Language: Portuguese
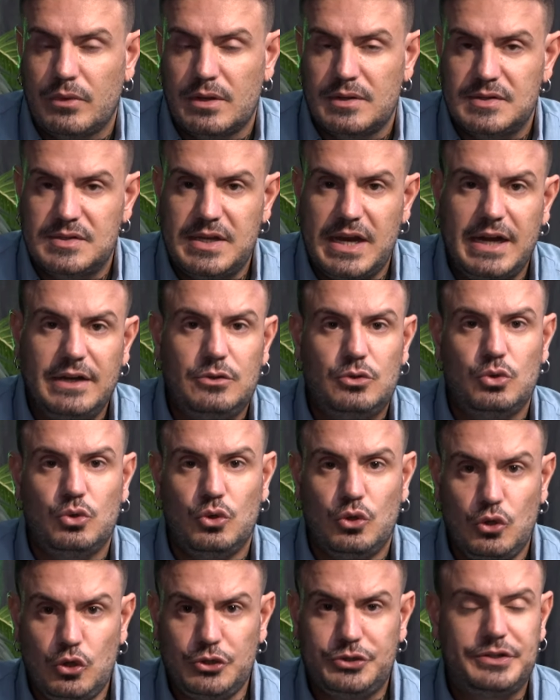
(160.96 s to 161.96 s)
certo?
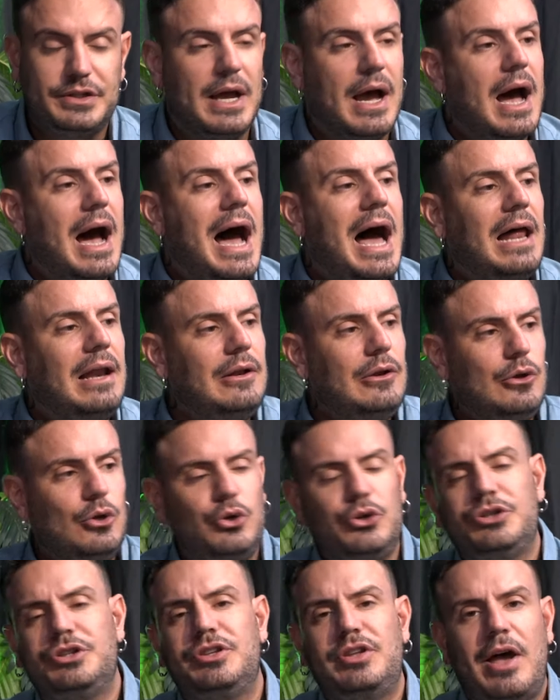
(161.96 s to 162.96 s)
Luta. A
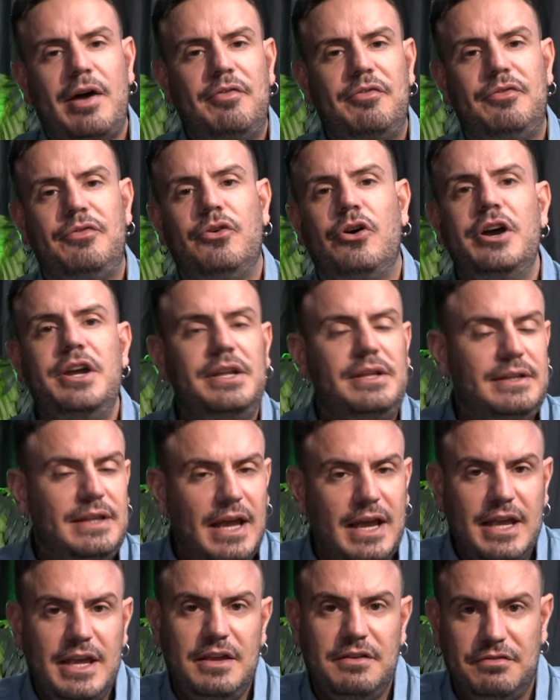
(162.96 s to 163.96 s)
luta foi
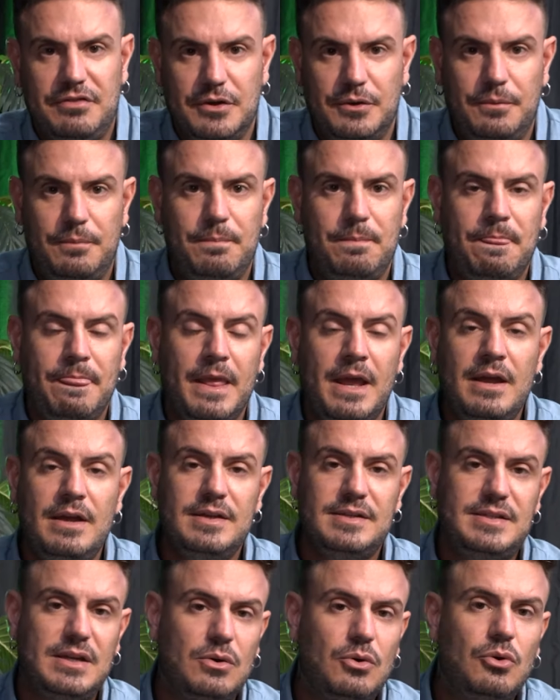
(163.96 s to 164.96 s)
terrível.
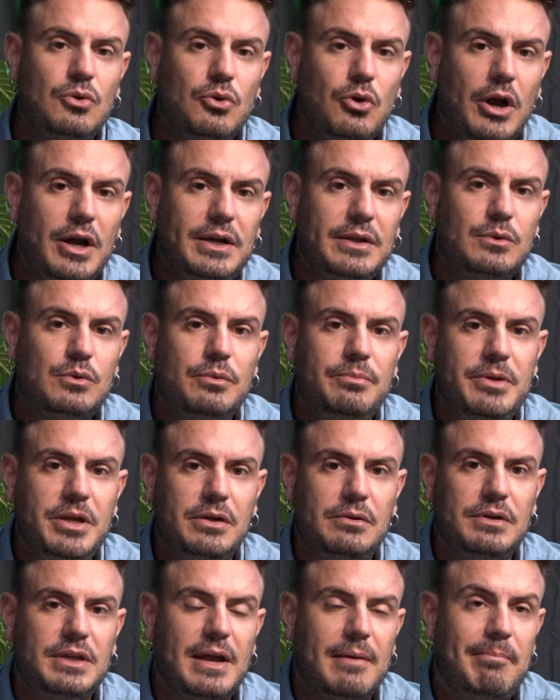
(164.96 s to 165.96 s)
Você concorda
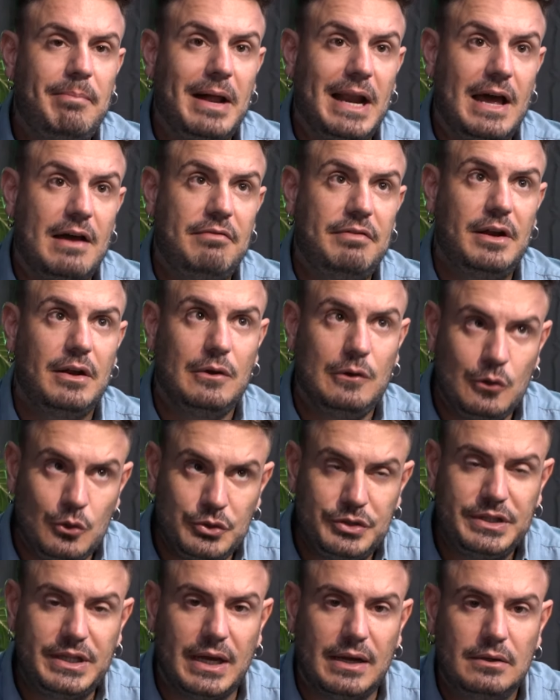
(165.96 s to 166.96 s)
comigo que a palavra
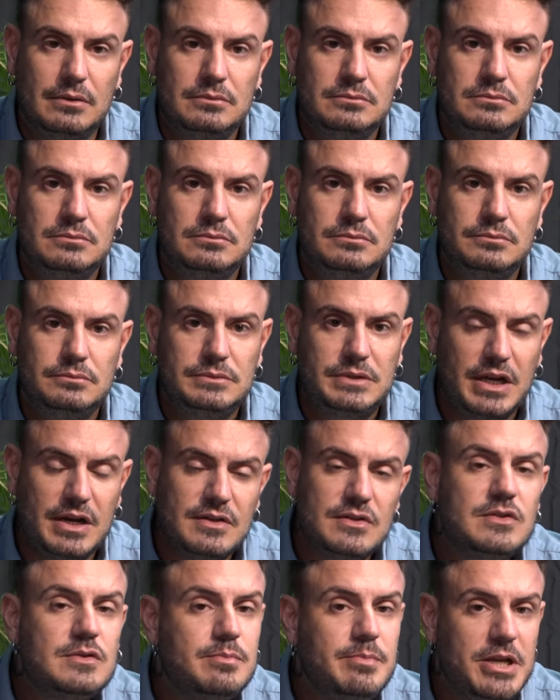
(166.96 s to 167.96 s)
luta
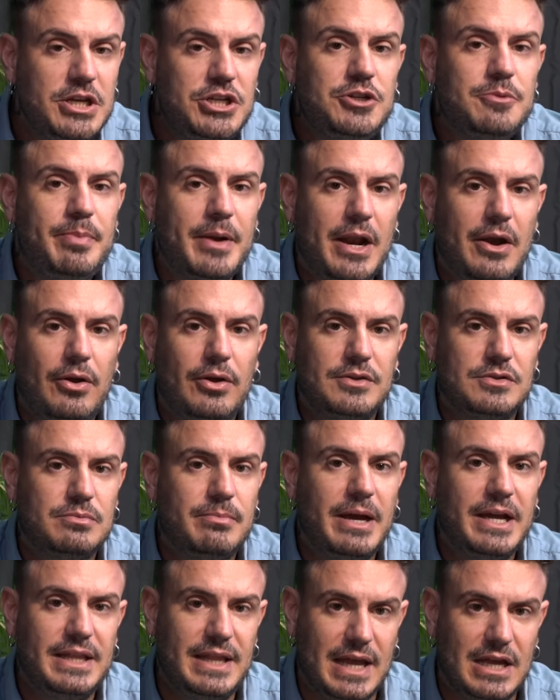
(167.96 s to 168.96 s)
transmite para nós
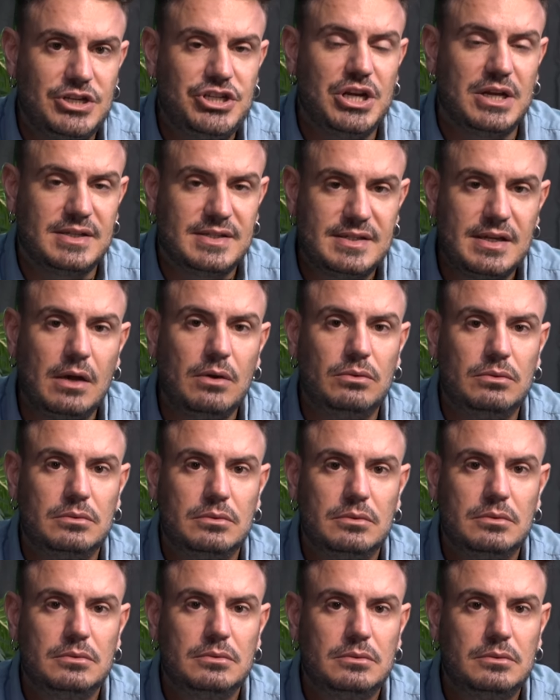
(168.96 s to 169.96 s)
uma ideia de ação?
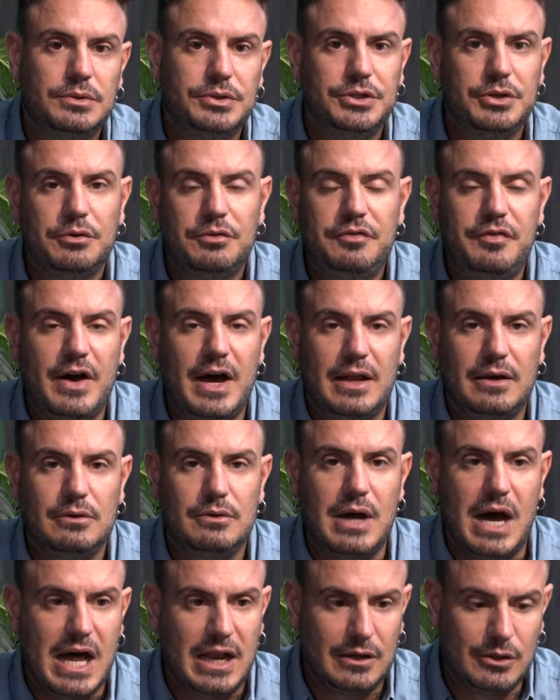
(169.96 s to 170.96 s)
quando eu
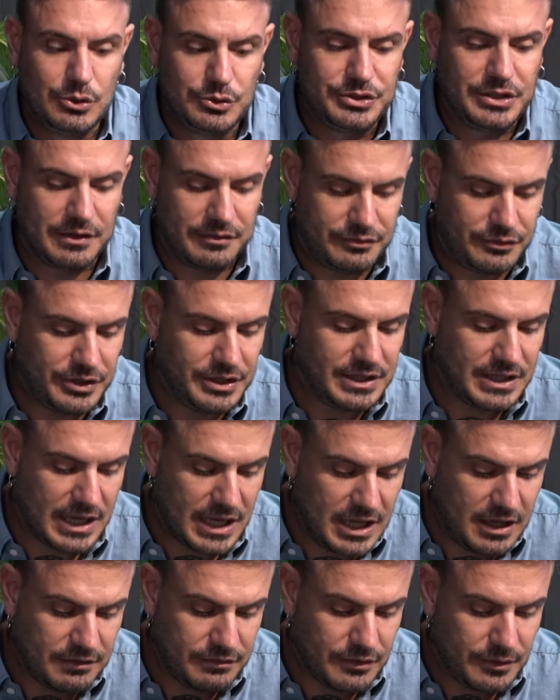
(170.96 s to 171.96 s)
falo a luta foi
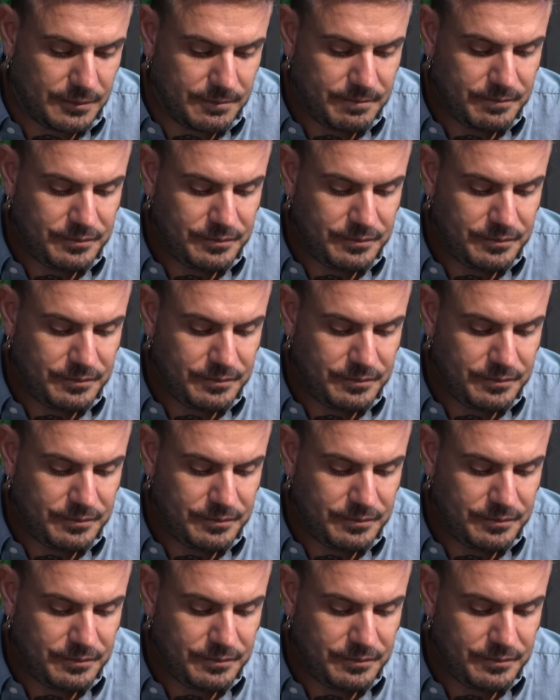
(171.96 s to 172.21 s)
terrível,